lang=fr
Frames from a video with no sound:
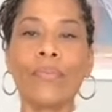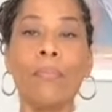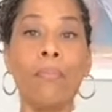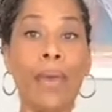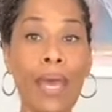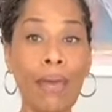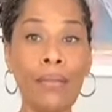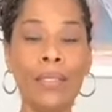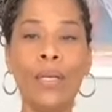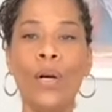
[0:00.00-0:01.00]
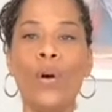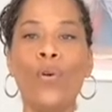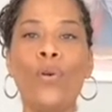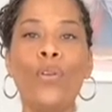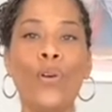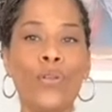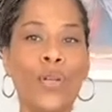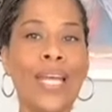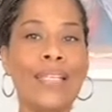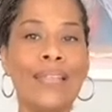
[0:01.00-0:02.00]
Mais, au lieu de
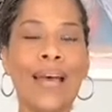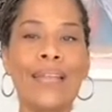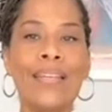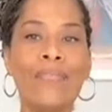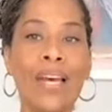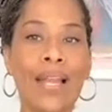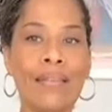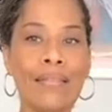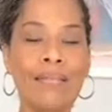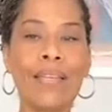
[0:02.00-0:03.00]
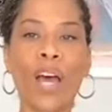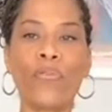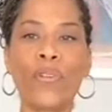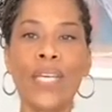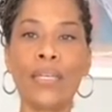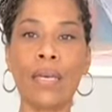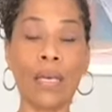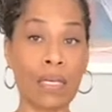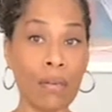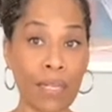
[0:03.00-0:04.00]
l'extrader vers la Centrafrique,
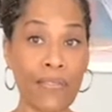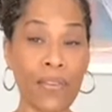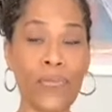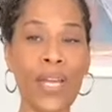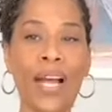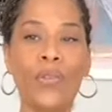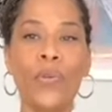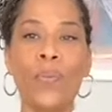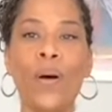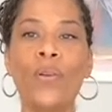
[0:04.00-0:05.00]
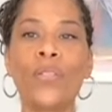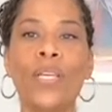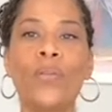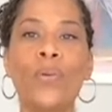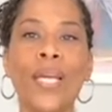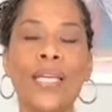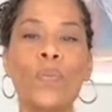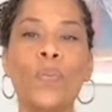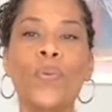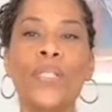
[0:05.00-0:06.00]
qui en avait fait la demande et dont les
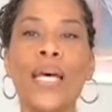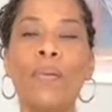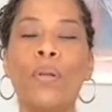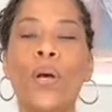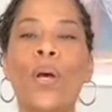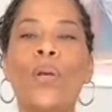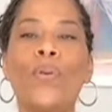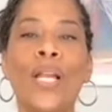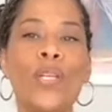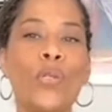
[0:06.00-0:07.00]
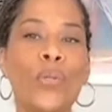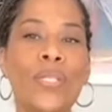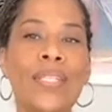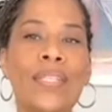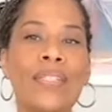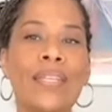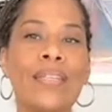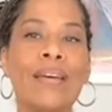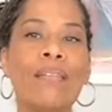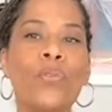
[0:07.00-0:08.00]
responsables de la justice
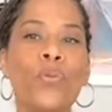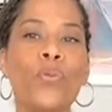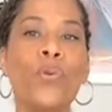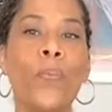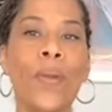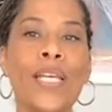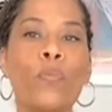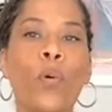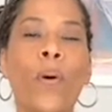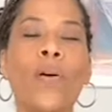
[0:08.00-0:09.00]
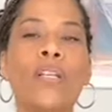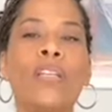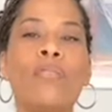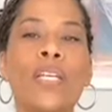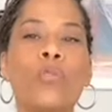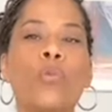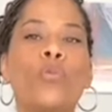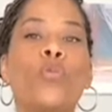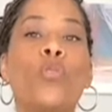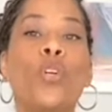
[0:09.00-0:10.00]
s'étaient rendus sur place pour prendre livraison
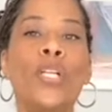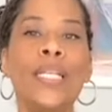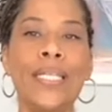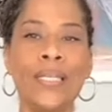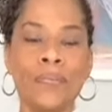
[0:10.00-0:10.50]
du colis,